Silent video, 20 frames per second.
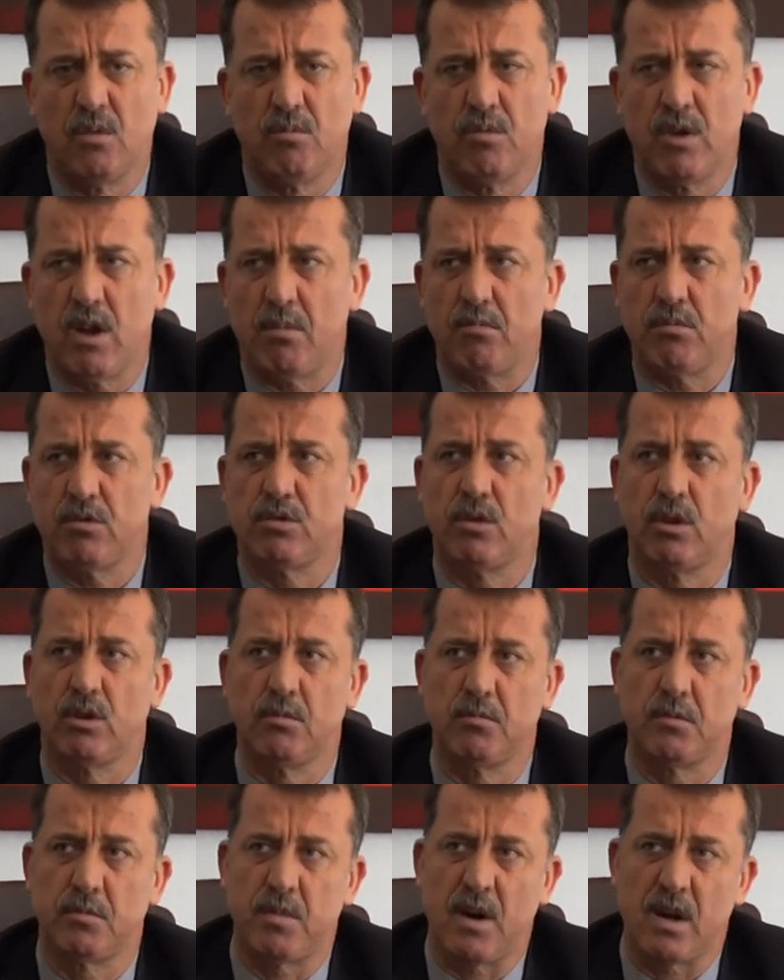bu yapmış
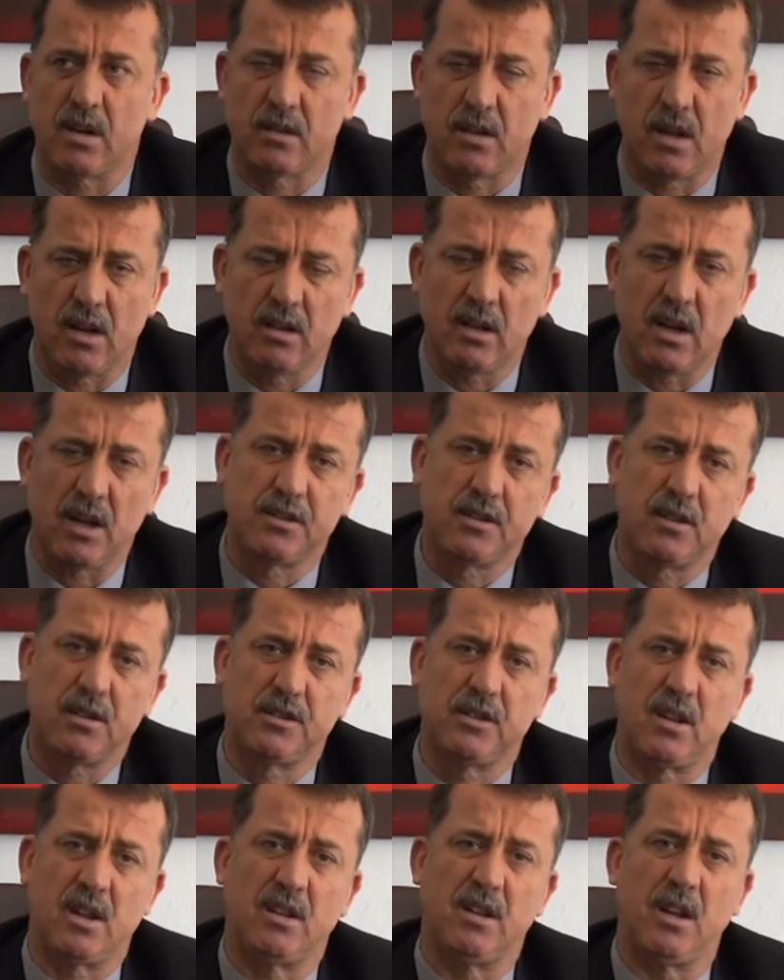olduğumuz parkların
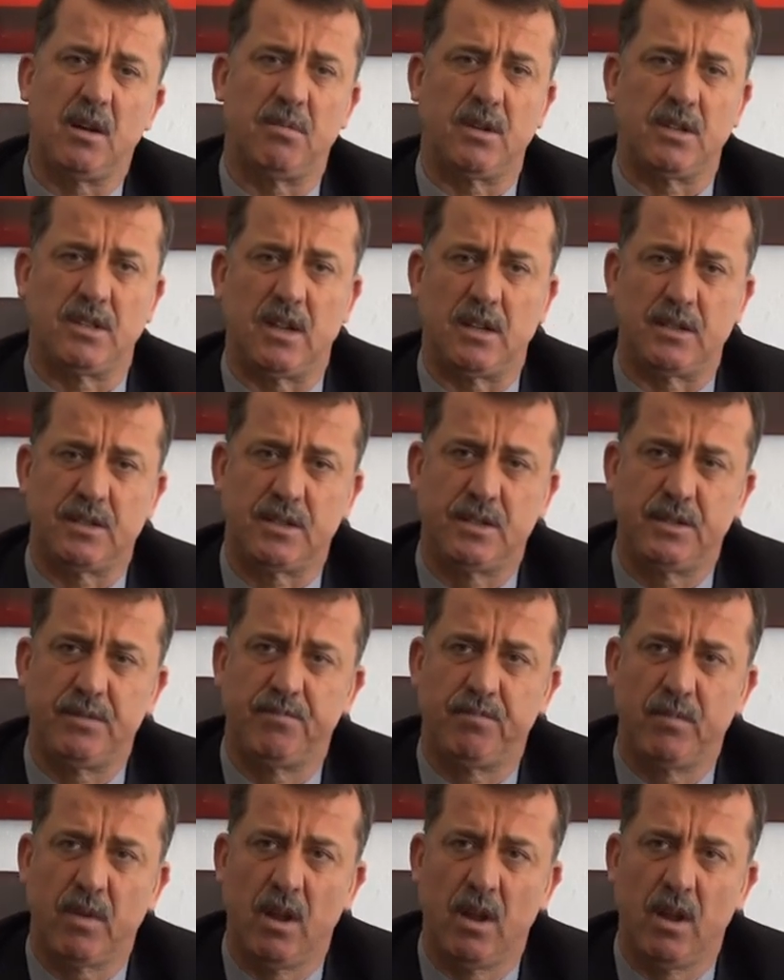açılışlarını yapacağız.